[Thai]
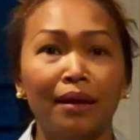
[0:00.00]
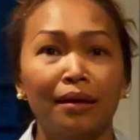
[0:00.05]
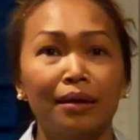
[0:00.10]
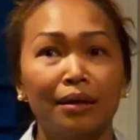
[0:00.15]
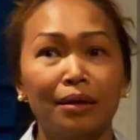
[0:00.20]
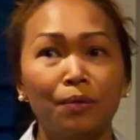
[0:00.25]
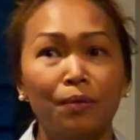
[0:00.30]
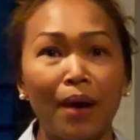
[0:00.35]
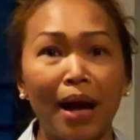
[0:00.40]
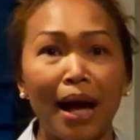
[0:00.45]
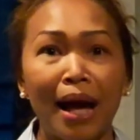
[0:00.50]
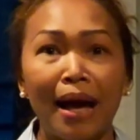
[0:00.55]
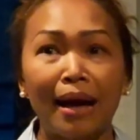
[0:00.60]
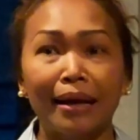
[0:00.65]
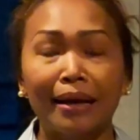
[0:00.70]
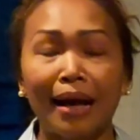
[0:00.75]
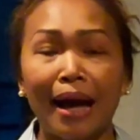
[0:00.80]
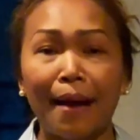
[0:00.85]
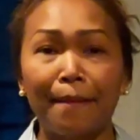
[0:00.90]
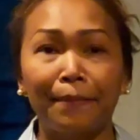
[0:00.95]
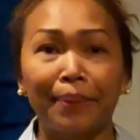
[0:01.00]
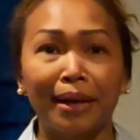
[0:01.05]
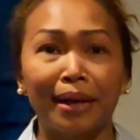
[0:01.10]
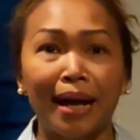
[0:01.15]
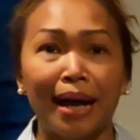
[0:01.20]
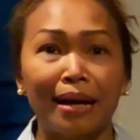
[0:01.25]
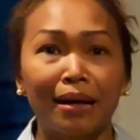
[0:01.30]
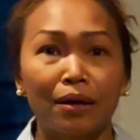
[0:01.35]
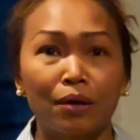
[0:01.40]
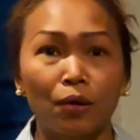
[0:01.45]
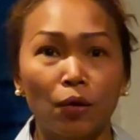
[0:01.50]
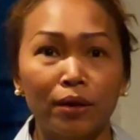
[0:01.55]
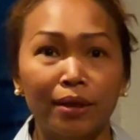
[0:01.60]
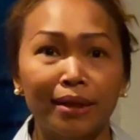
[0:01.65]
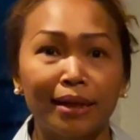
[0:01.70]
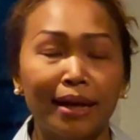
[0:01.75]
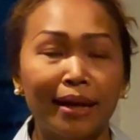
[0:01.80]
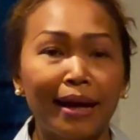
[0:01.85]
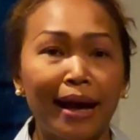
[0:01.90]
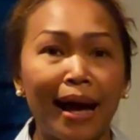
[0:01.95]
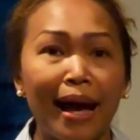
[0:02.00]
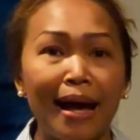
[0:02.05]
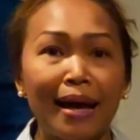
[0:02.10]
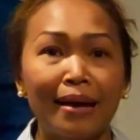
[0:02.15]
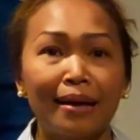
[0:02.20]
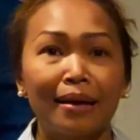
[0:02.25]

หรือว่าค่าประกันรถนะคะ